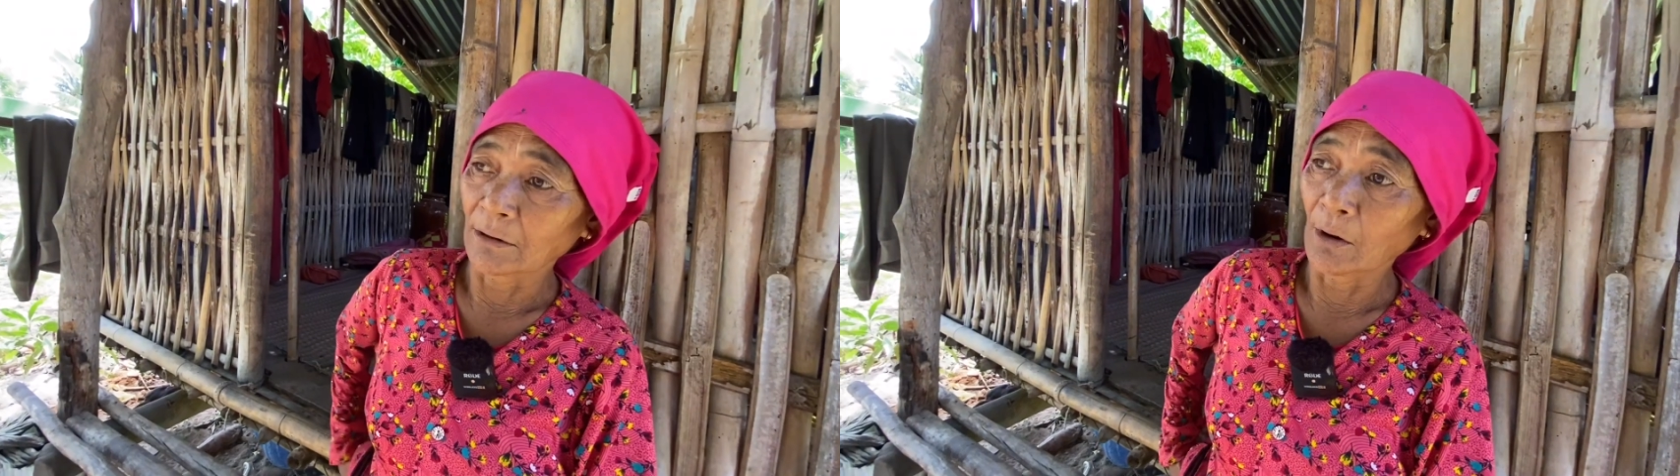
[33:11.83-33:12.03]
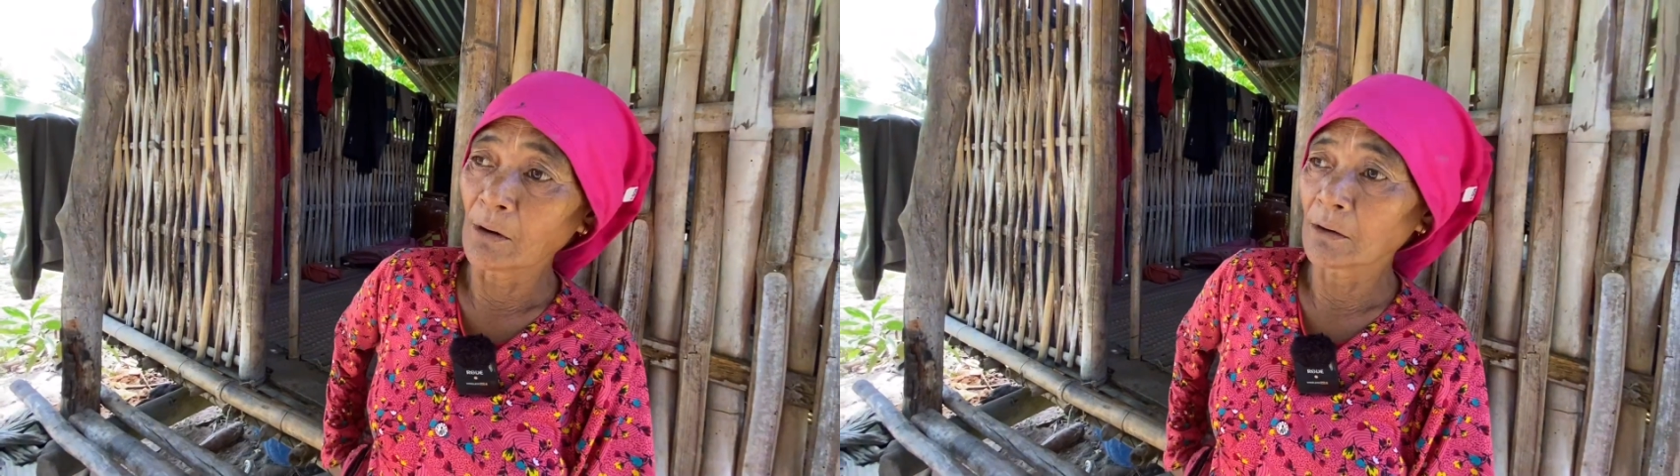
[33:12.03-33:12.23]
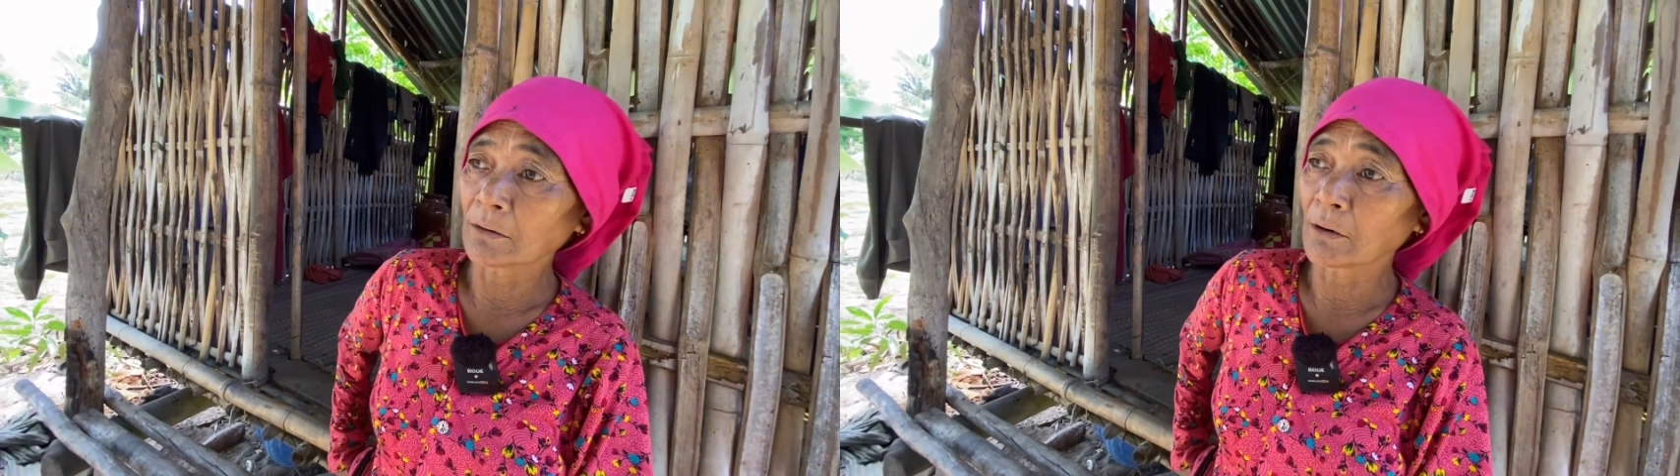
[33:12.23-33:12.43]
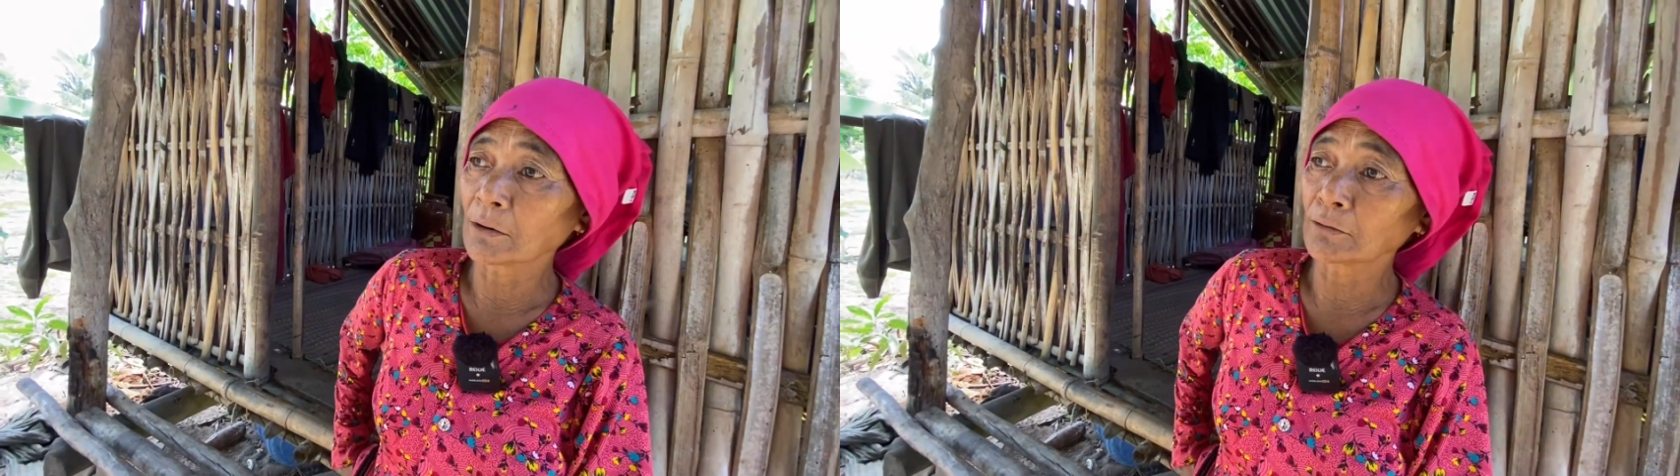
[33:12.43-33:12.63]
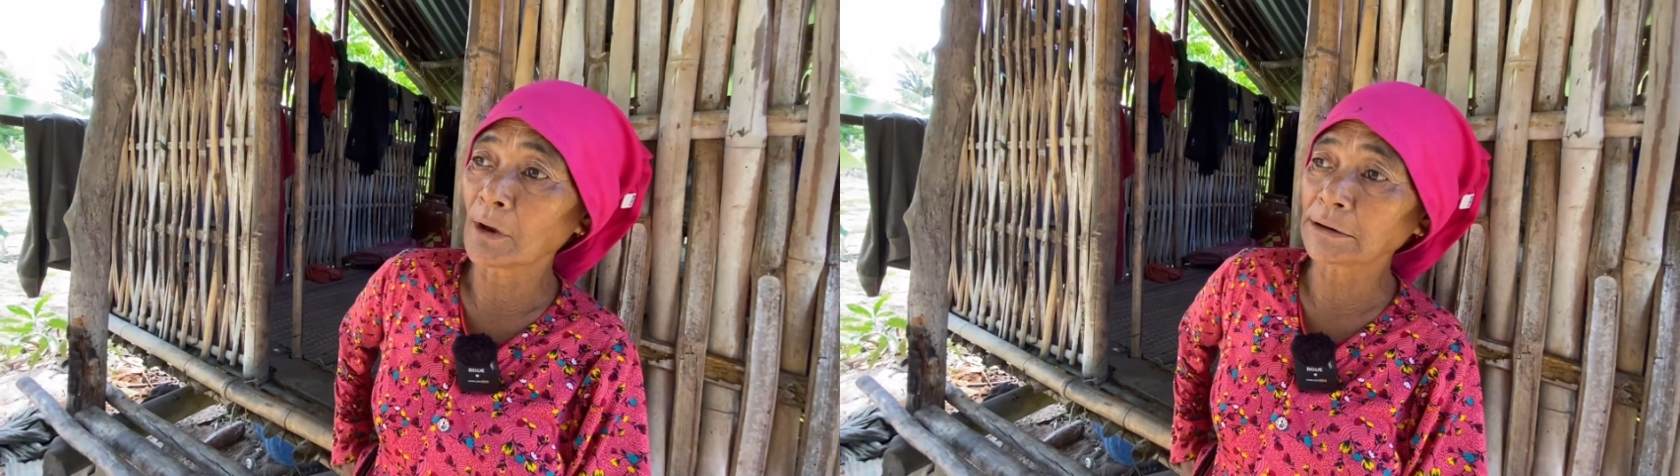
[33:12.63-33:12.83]
khó
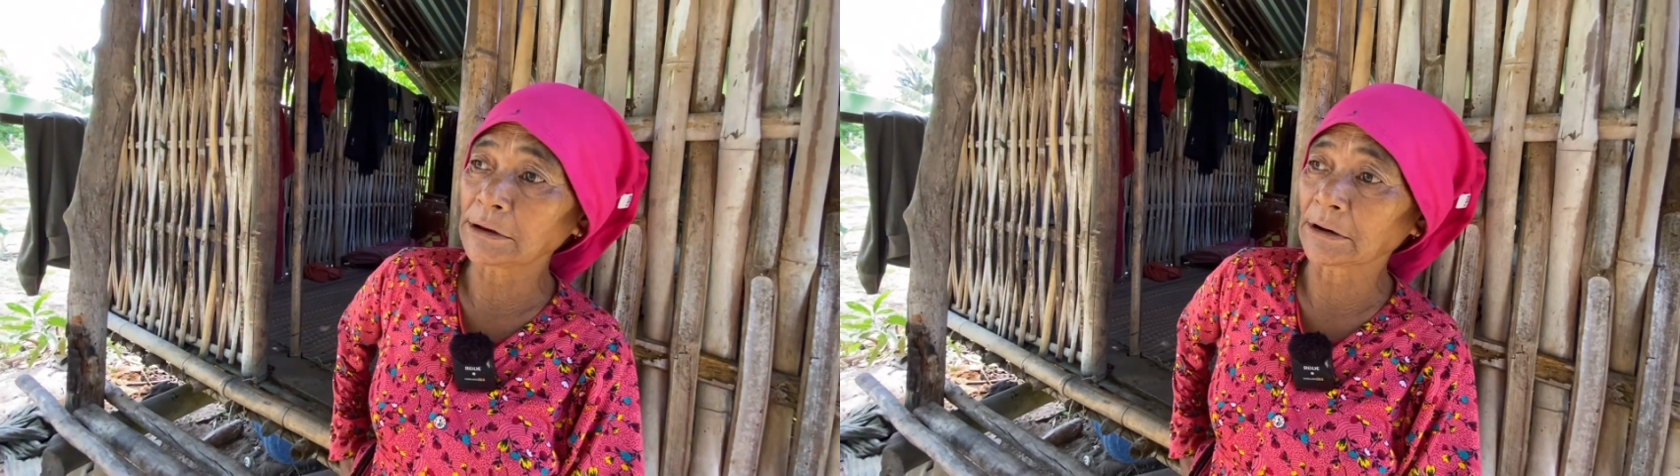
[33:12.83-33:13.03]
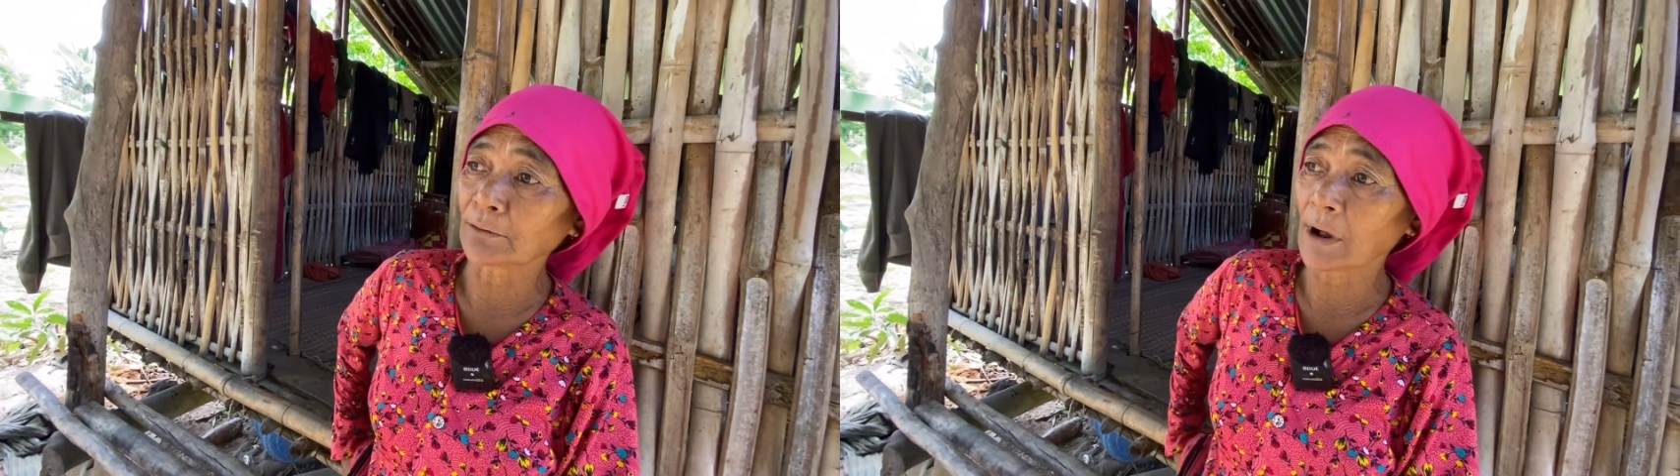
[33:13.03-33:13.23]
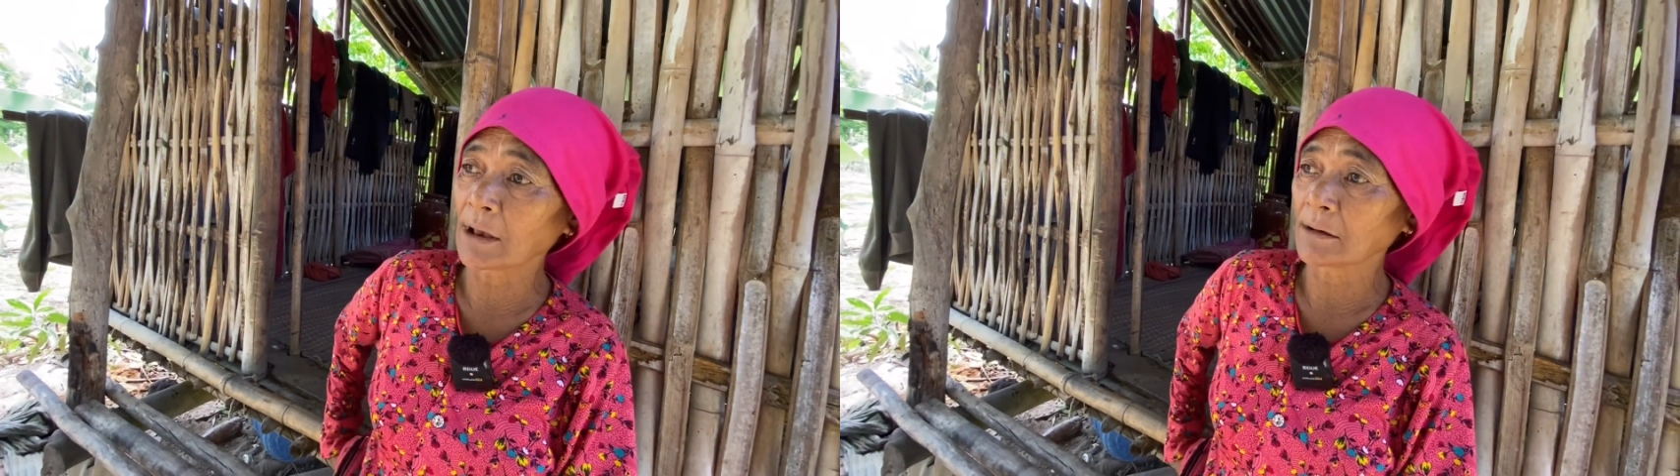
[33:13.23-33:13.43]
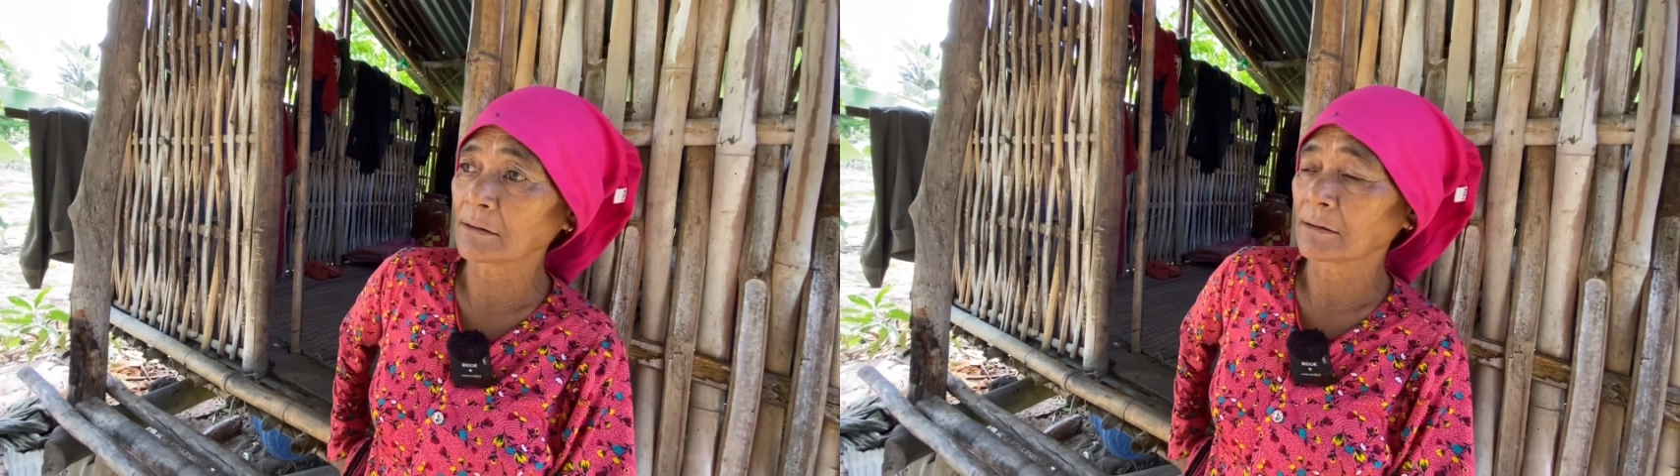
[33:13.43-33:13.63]
khó nói chuyện quá